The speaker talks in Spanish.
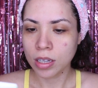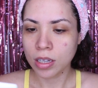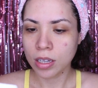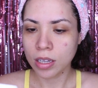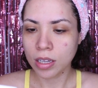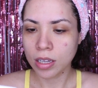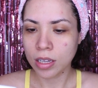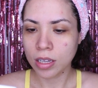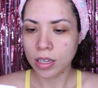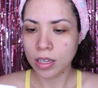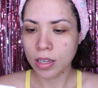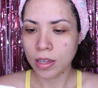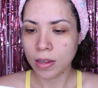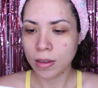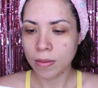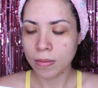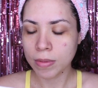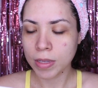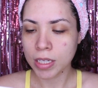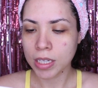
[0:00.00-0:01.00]

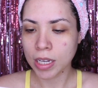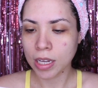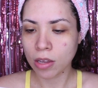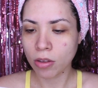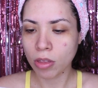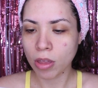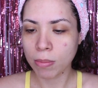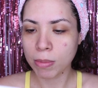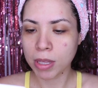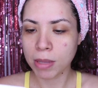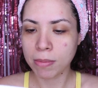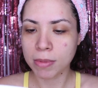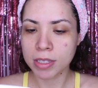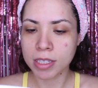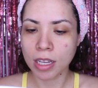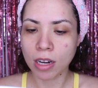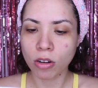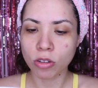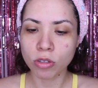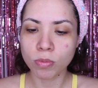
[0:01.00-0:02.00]
Em, dice que ayuda a
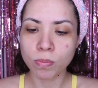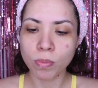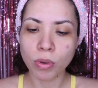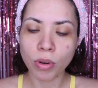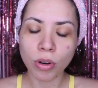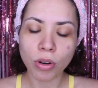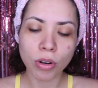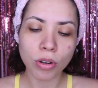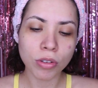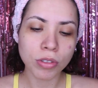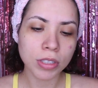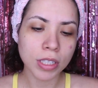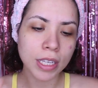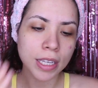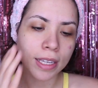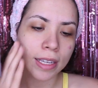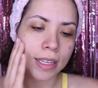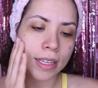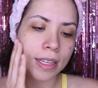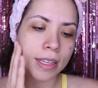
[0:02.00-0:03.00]
minimizar los poros
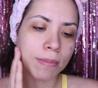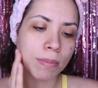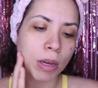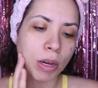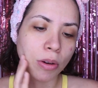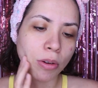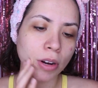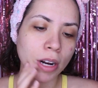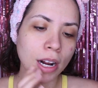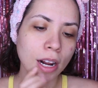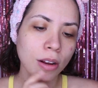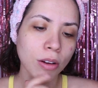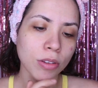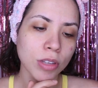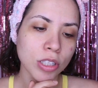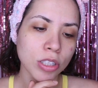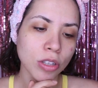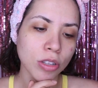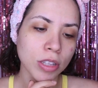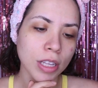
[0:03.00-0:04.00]
y mejora la
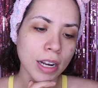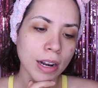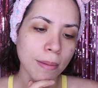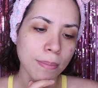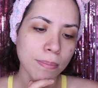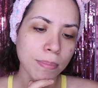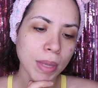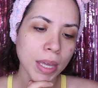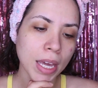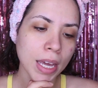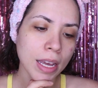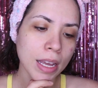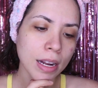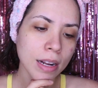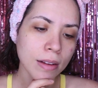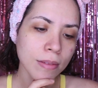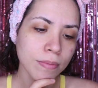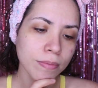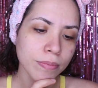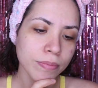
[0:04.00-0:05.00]
condición de la
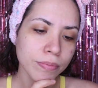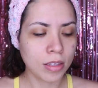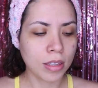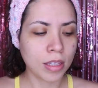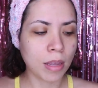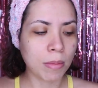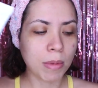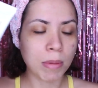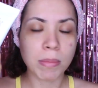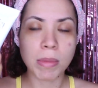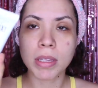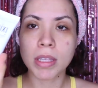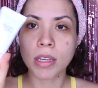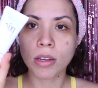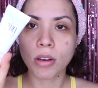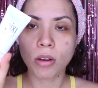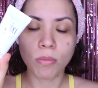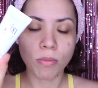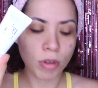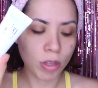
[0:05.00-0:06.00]
piel. También
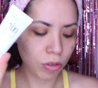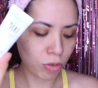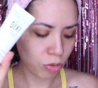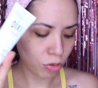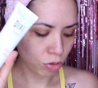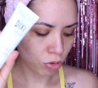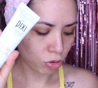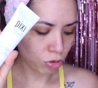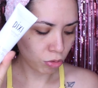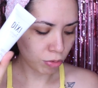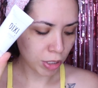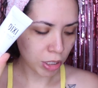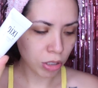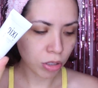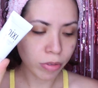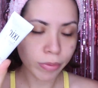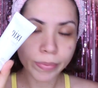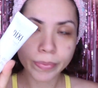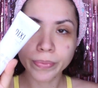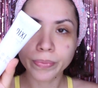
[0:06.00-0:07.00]
viene como en un
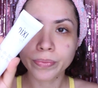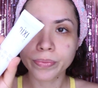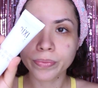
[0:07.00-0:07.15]
tubito.